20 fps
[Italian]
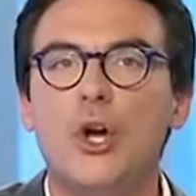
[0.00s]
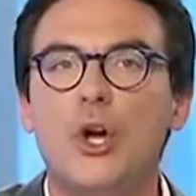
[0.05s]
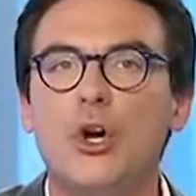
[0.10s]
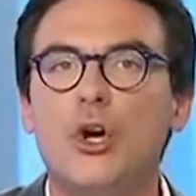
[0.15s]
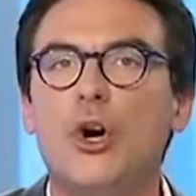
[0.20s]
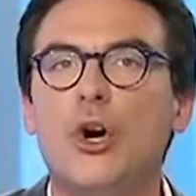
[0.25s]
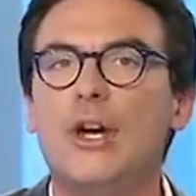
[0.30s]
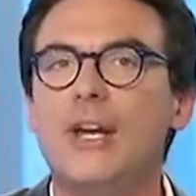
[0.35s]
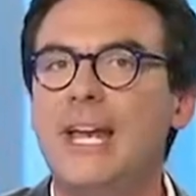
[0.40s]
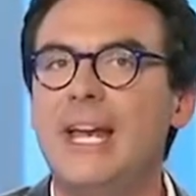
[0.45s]

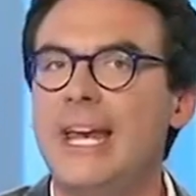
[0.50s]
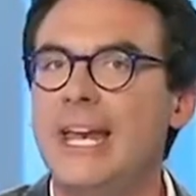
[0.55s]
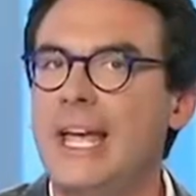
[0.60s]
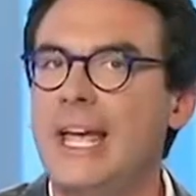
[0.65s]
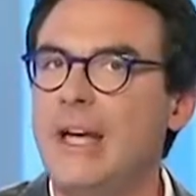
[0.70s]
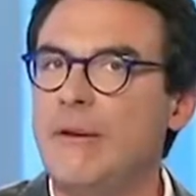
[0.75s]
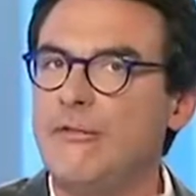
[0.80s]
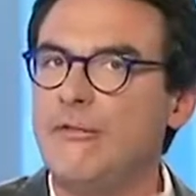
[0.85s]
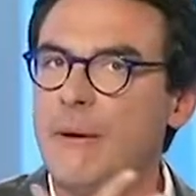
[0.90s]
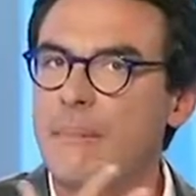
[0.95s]
con
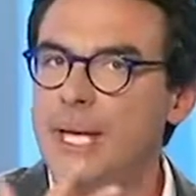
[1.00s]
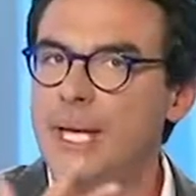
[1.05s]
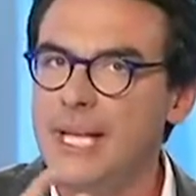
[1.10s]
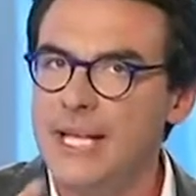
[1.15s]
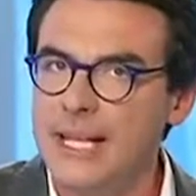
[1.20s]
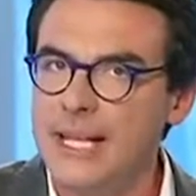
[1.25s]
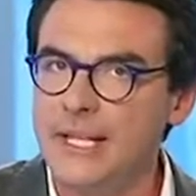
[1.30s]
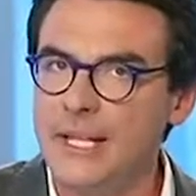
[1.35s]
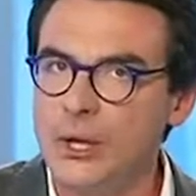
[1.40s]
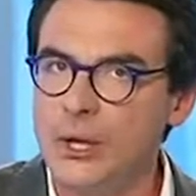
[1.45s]
le
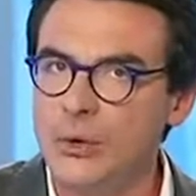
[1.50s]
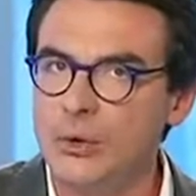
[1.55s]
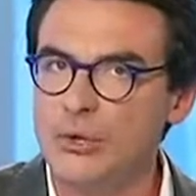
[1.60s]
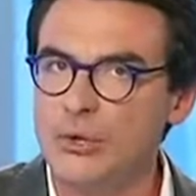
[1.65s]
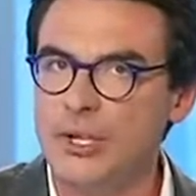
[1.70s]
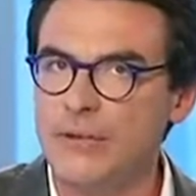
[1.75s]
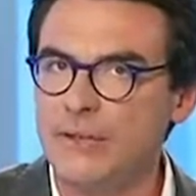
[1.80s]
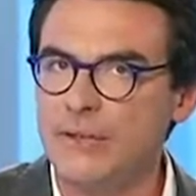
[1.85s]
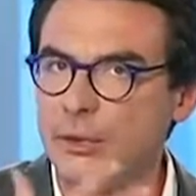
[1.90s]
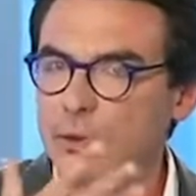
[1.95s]
famiglie dei
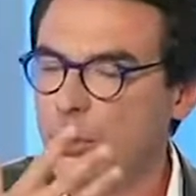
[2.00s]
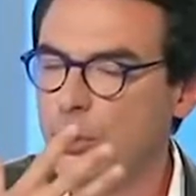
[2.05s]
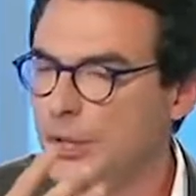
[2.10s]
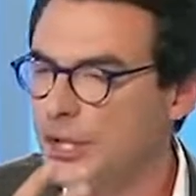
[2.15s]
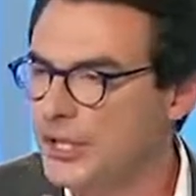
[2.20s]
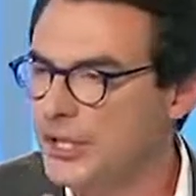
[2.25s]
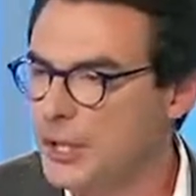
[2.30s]
conservatori,